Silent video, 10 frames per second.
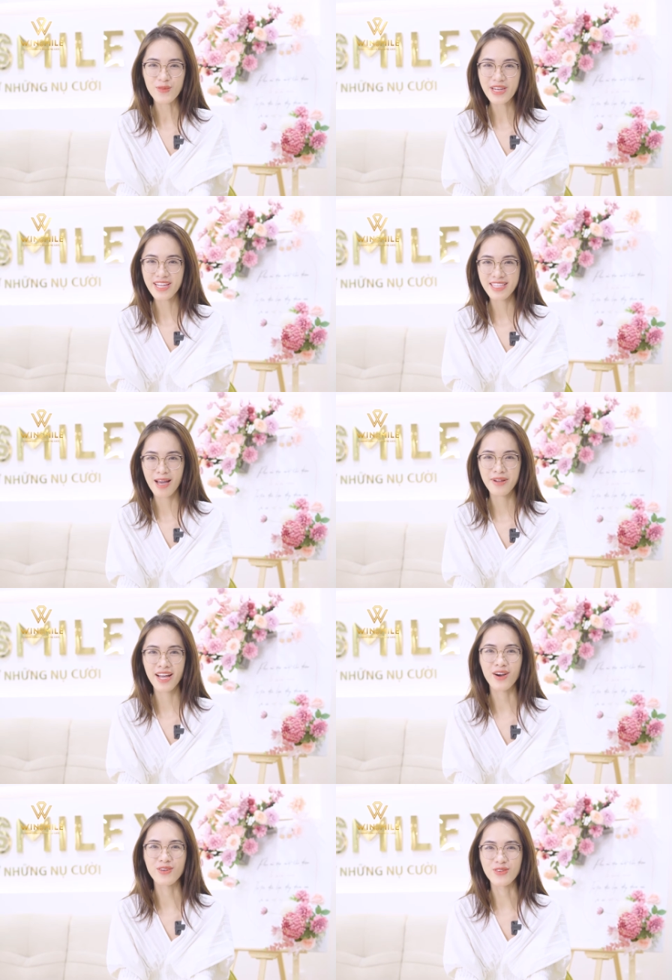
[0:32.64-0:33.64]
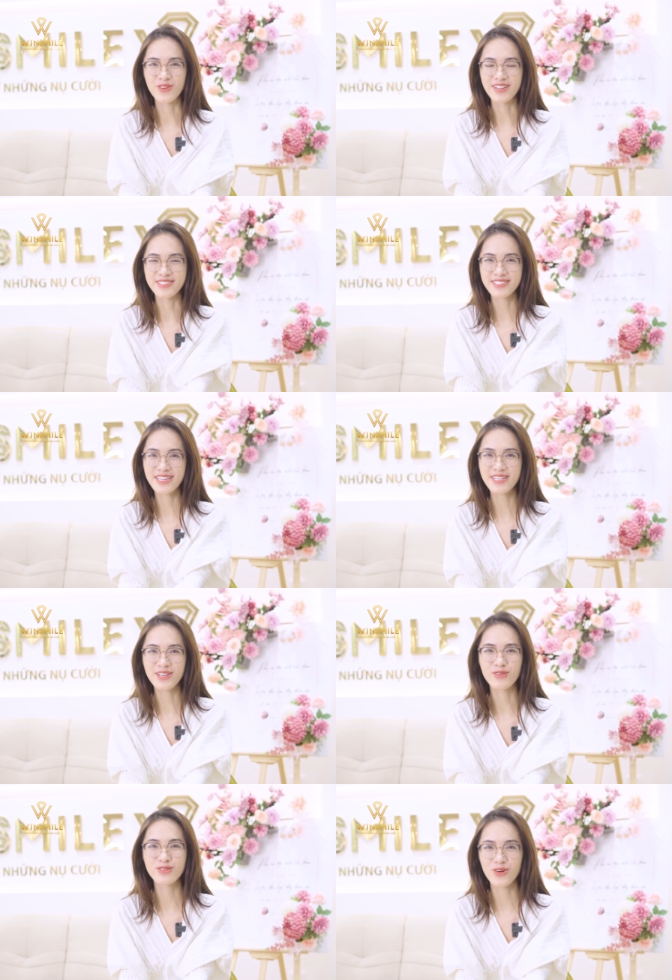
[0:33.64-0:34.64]
cũng đi tham khảo rất là
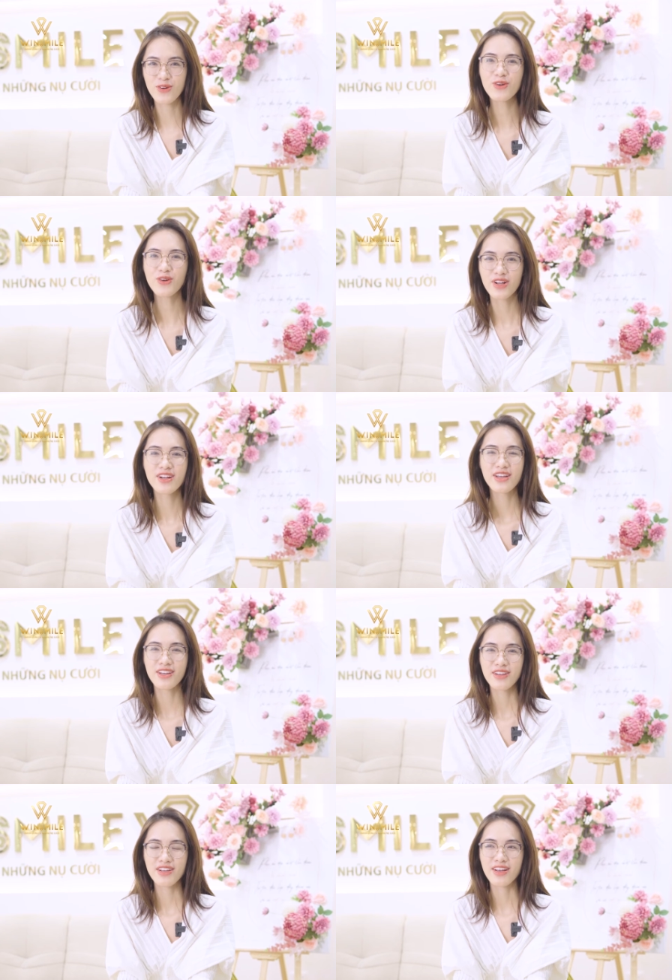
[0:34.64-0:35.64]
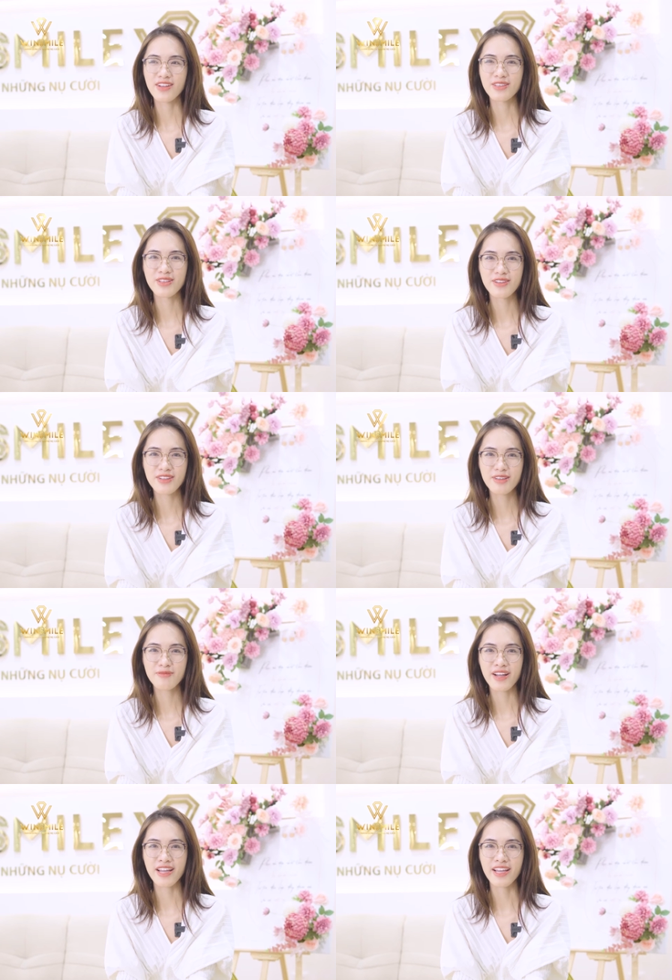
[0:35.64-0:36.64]
nhiều chỗ, à,
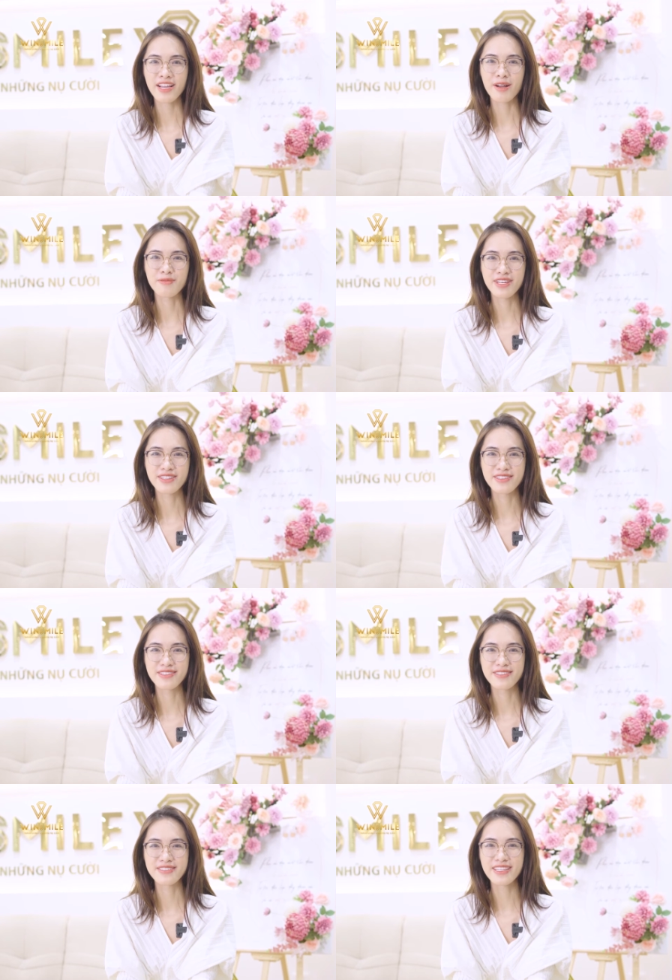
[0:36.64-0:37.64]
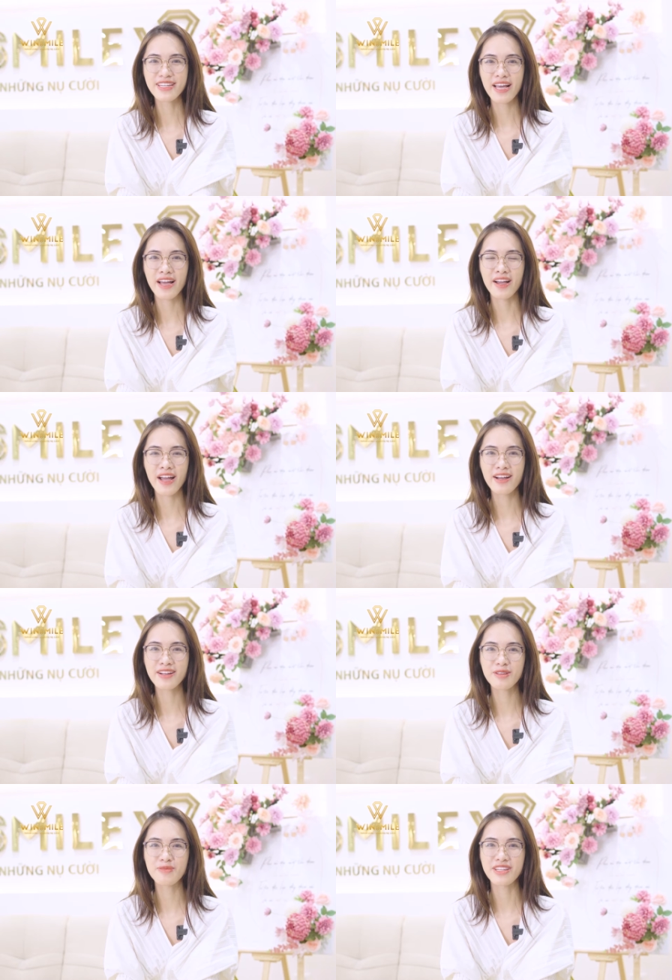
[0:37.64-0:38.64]
nhưng mà cái cảm nhận rất là khác
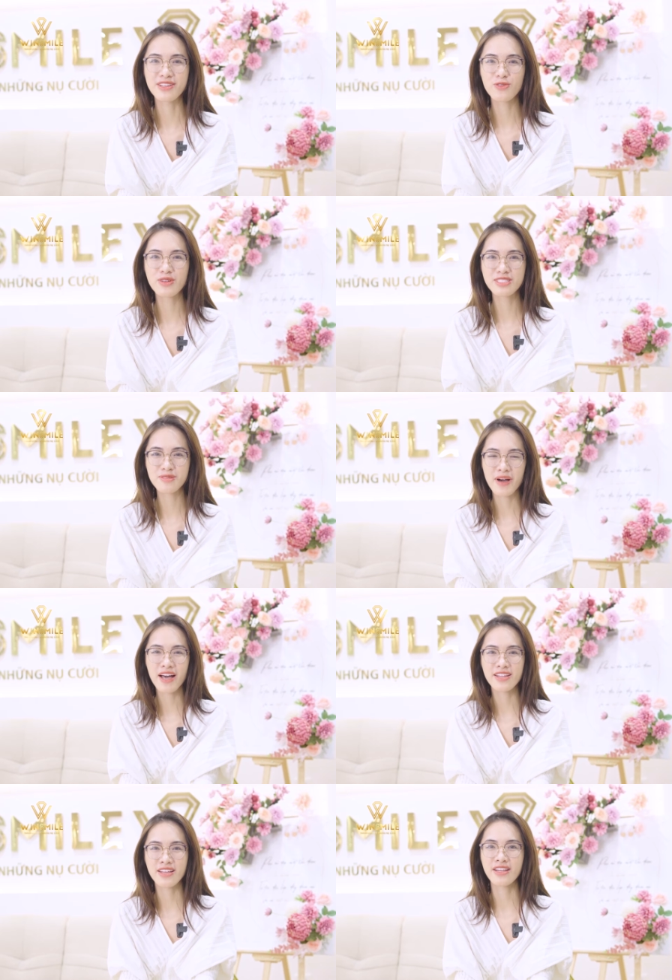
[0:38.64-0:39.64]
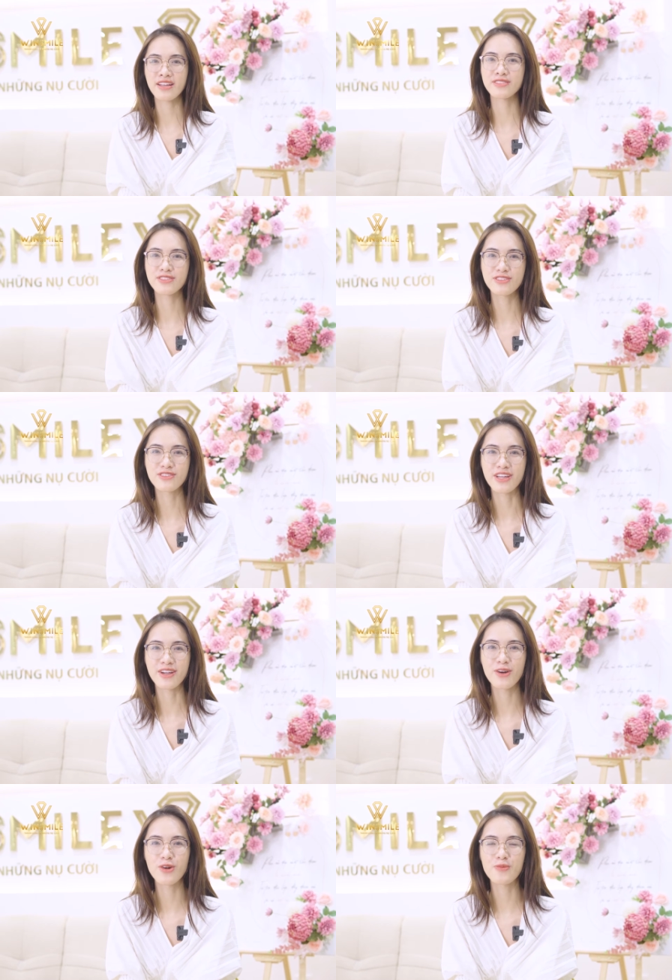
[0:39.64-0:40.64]
khi mà đến Win Smile đấy là từ cái
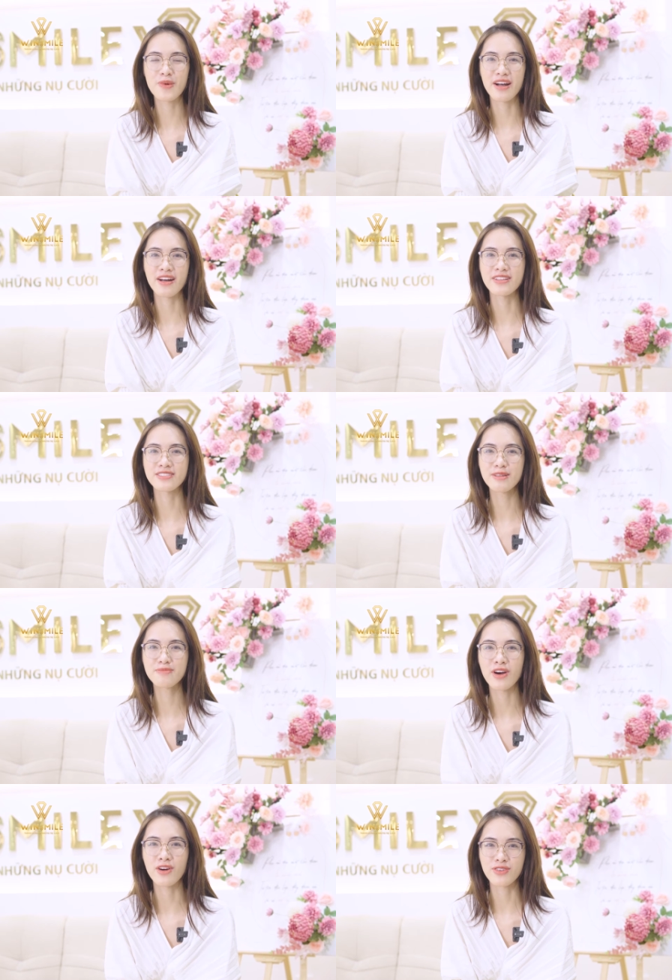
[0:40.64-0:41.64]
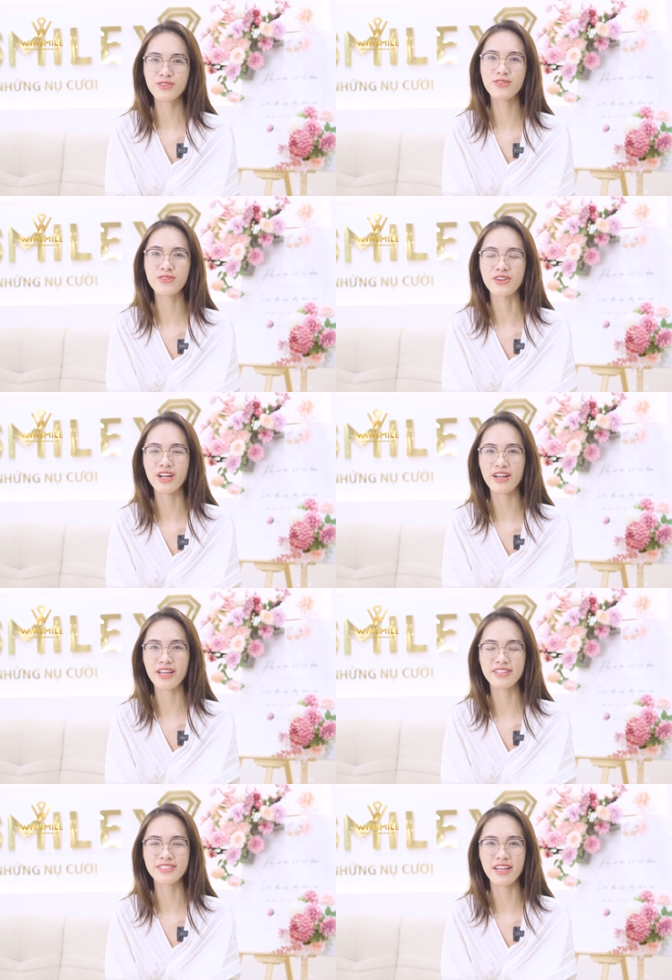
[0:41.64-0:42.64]
khâu mà tiếp đón của các
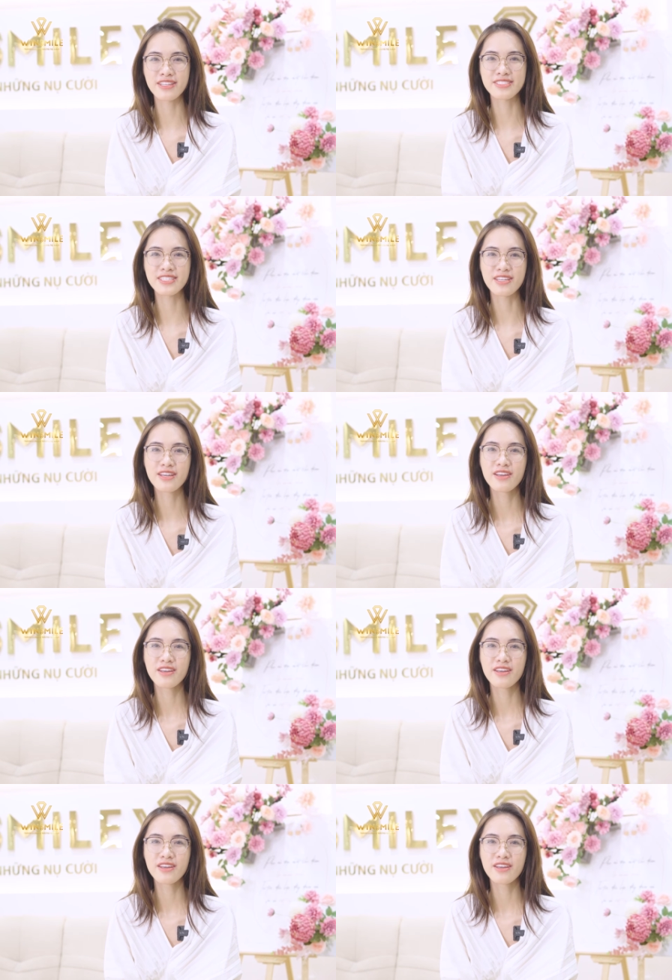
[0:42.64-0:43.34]
anh anh chị,